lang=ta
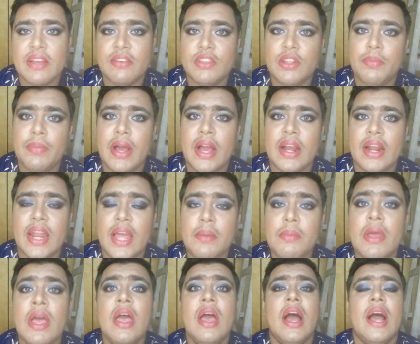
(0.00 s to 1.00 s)
நீங்கள் வந்து
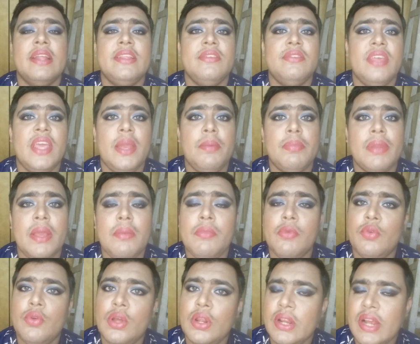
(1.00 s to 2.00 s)
பார்க்கலாம் அட் சேம் டைம்
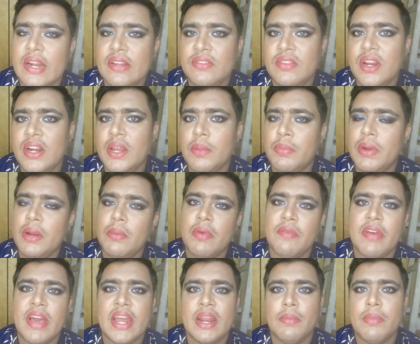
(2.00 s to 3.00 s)
இன்னொரு கன்சிலர் டிப்பில்
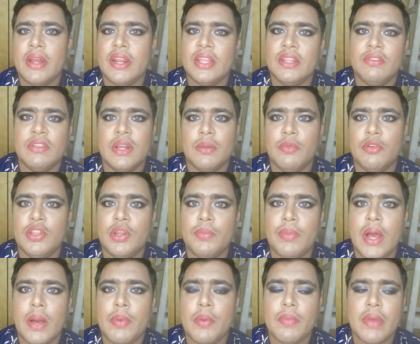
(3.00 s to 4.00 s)
நம்ம வேறு மாதிரி இது நம்ம வந்து
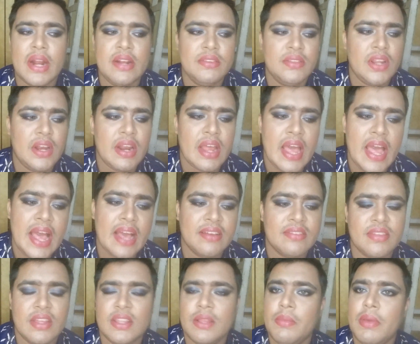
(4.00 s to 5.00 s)
பார்ப்போம் கன்சிலர்
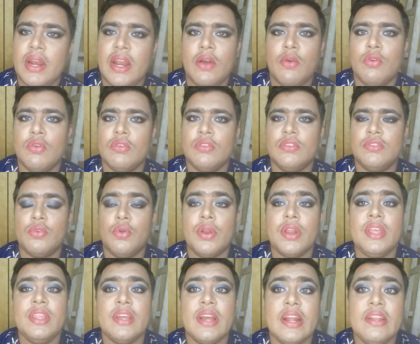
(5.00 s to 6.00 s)
ஹேக்ஸ் அந்த மாதிரிலாம் உங்களுக்கு வந்து
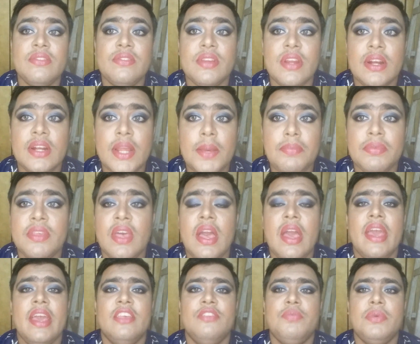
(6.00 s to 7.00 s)
சொல்கிறேன் இது கன்சிலர் டிப்ஸ்
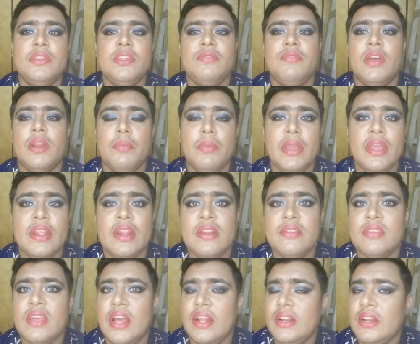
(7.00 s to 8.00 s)
எஸ்பெசிஃபிக் ஃபார்
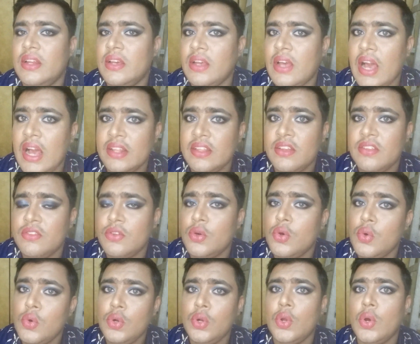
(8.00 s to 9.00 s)
பிகினர்ஸ் அண்ட் அதர்ஸ்
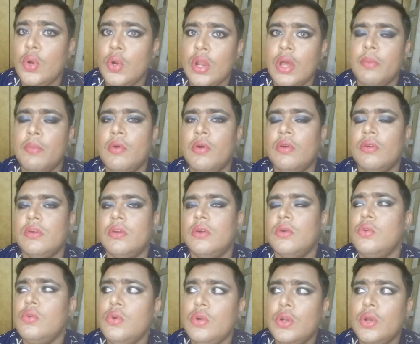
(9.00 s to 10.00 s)
ஹூ டோன்ட் அபவுட்
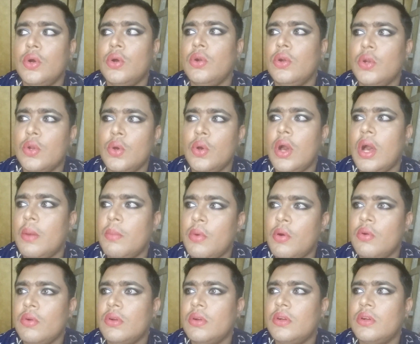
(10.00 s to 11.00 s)
ஹூ டோன்ட் நோ
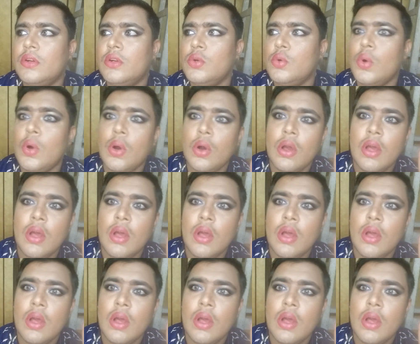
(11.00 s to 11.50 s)
அபவுட் டு